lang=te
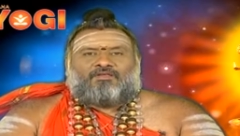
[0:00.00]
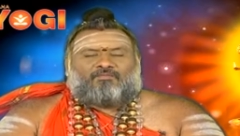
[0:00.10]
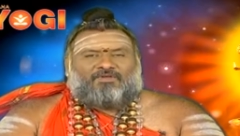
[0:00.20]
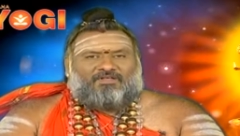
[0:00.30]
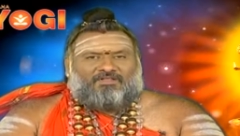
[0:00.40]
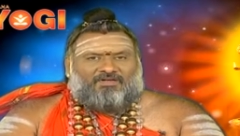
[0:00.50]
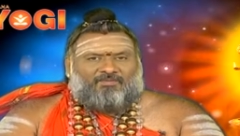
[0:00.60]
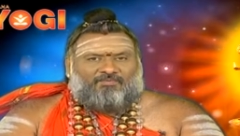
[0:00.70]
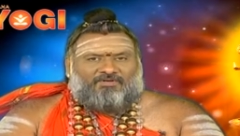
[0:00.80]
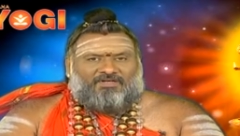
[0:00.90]
మనం
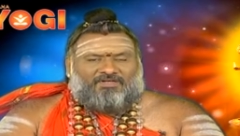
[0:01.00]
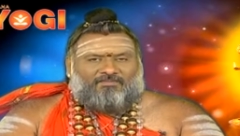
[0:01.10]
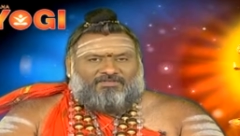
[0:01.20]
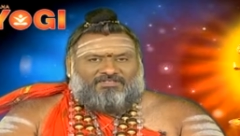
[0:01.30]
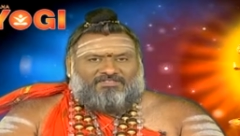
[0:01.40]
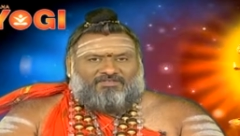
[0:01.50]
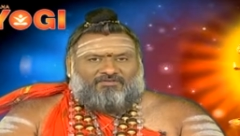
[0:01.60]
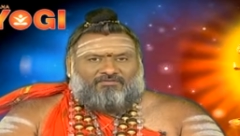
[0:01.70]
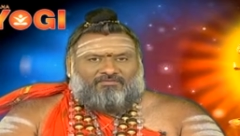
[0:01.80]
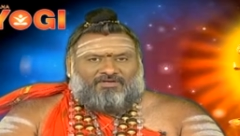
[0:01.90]
ఏదైనా పుణ్యకర్మ
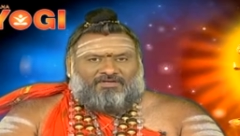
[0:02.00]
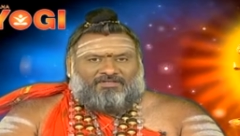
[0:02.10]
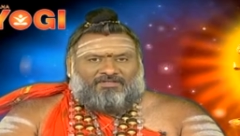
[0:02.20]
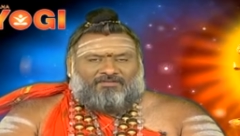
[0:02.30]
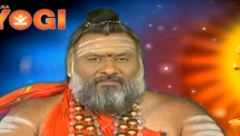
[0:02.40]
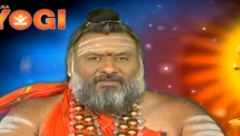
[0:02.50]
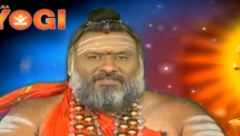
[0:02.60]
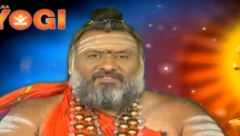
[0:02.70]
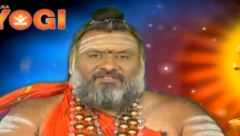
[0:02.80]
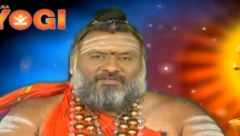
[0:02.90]
చేసామనుకోండి
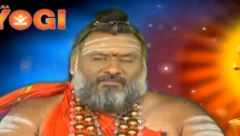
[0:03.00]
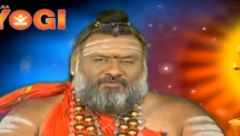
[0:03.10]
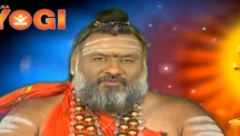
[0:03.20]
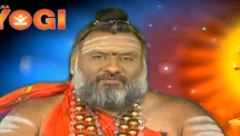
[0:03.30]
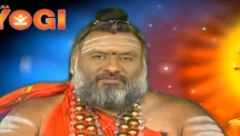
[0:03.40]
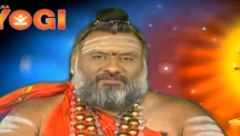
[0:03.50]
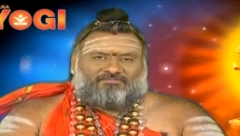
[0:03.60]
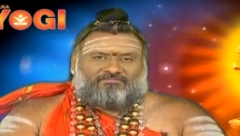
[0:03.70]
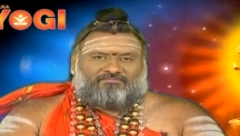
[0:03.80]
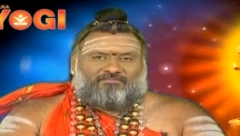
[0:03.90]
మంచి జనం వస్తుంది
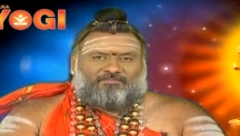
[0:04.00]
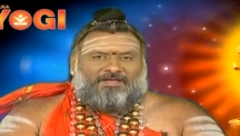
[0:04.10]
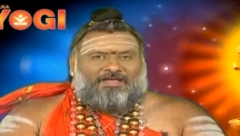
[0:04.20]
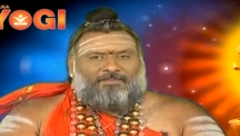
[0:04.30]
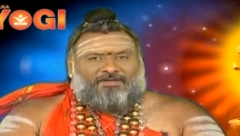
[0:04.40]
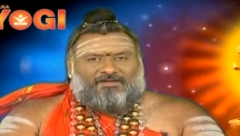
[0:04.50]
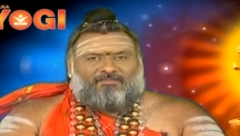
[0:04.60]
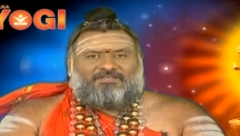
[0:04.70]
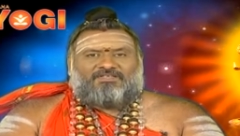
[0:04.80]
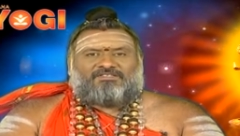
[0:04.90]

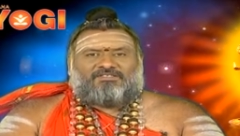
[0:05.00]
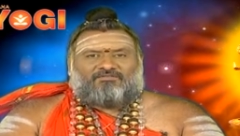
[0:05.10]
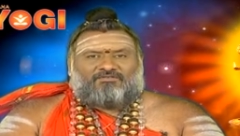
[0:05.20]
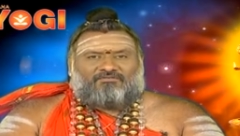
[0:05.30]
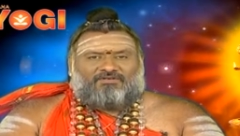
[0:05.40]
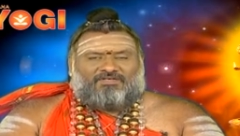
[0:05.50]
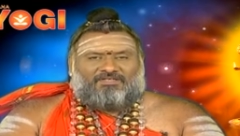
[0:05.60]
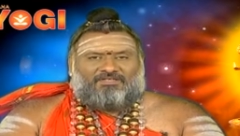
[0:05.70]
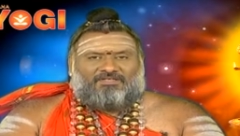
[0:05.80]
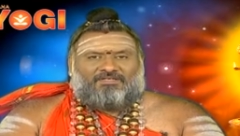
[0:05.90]
పాపకర్మ
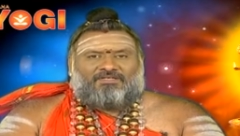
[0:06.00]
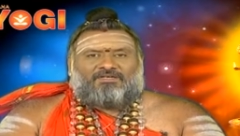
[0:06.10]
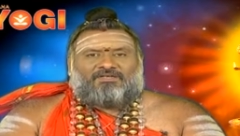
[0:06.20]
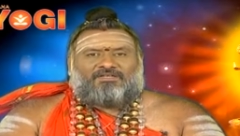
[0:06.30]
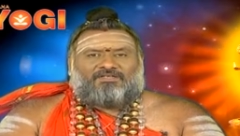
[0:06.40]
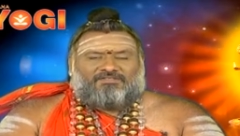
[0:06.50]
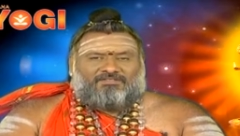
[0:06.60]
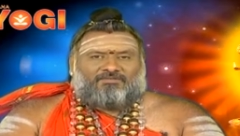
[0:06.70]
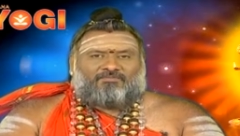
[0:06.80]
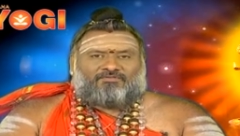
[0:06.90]
చేసామనుకోండి నీచ
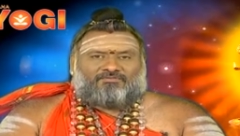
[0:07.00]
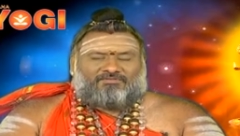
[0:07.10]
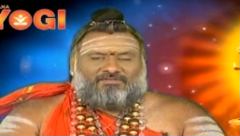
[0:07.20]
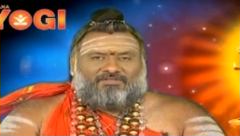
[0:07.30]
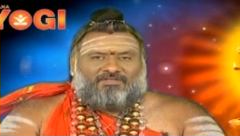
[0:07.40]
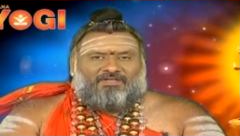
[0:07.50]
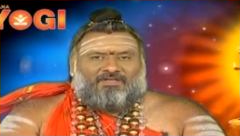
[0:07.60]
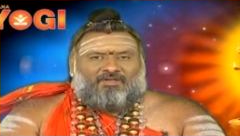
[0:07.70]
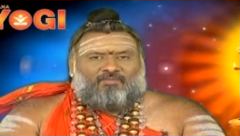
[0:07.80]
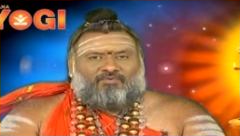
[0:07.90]
జనం వస్తుంది
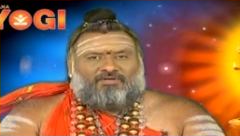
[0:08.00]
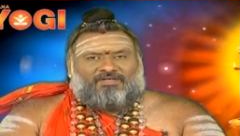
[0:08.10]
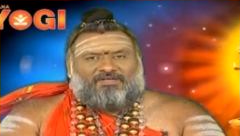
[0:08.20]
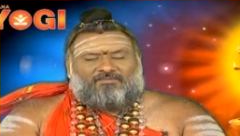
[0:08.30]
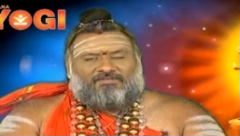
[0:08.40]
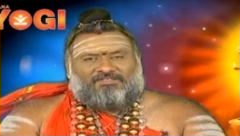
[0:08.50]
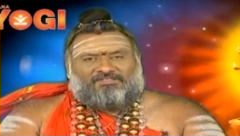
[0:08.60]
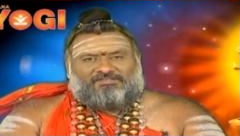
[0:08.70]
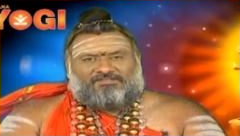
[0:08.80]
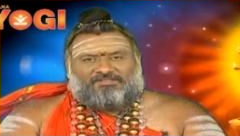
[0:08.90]
పుణ్యకర్మ
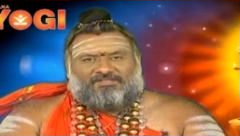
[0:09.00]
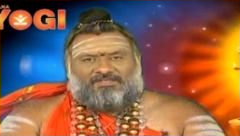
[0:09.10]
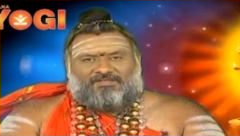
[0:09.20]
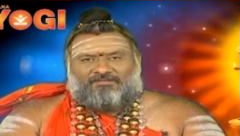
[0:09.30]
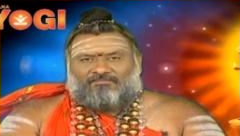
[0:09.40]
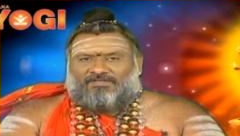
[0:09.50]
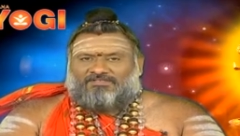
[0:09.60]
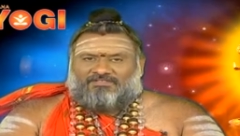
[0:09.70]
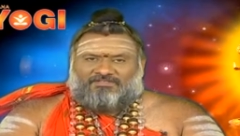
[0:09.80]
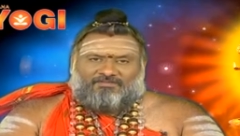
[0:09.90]
చేస్తే
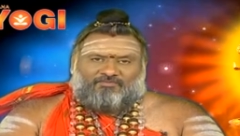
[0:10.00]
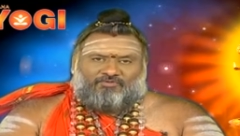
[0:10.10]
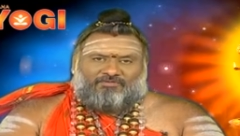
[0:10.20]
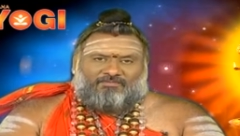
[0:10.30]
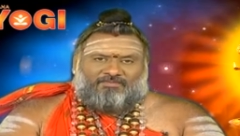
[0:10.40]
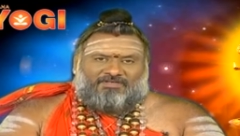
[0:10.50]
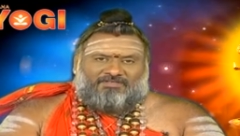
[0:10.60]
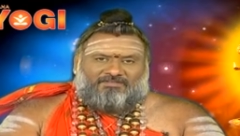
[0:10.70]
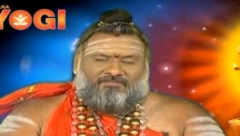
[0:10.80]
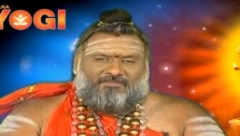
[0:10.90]
మంచి జన్మ ఉత్తమమైన
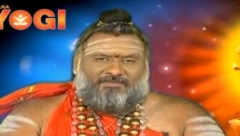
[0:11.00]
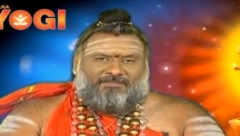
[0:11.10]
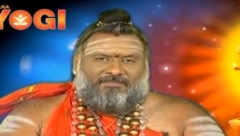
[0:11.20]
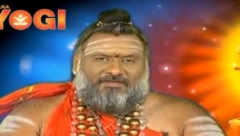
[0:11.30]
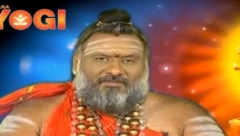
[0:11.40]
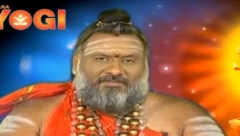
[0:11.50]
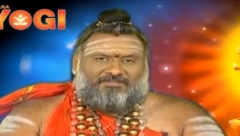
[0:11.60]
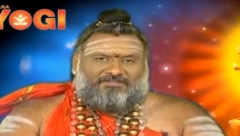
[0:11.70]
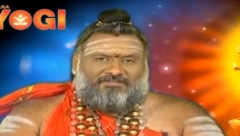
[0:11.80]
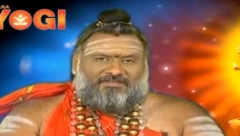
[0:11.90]
జన్మ పాపకర్మ
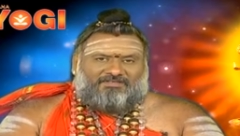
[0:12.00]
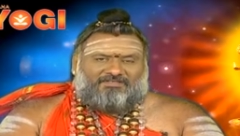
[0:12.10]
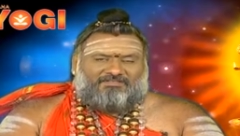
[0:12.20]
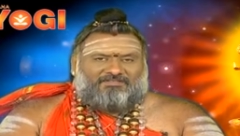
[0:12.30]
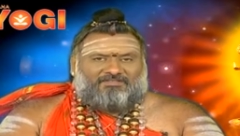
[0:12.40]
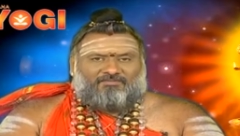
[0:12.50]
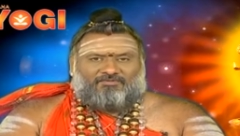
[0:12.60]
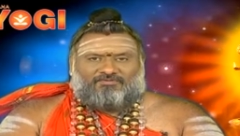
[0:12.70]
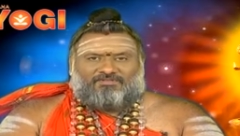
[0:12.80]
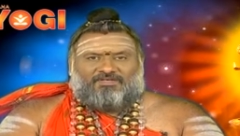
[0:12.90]
చేస్తే నీచ జన్మ
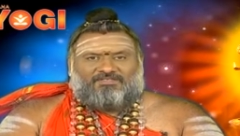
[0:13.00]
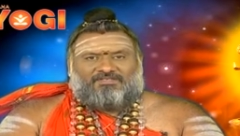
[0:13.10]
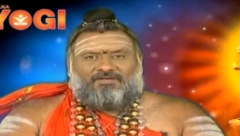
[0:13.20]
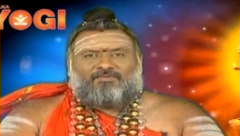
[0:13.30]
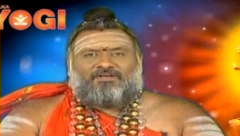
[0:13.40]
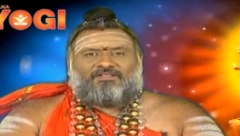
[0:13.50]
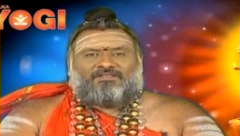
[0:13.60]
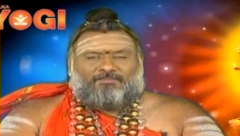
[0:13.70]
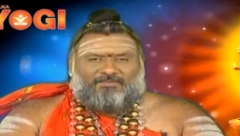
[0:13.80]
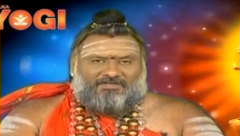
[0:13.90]
వస్తుంది అంటే జన్మ అనేది
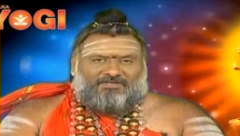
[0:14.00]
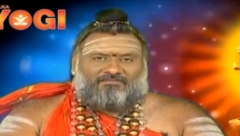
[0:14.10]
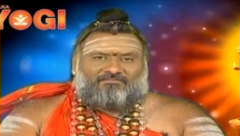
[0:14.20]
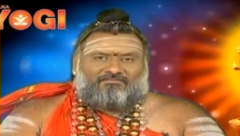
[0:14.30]
తప్పట్లేదు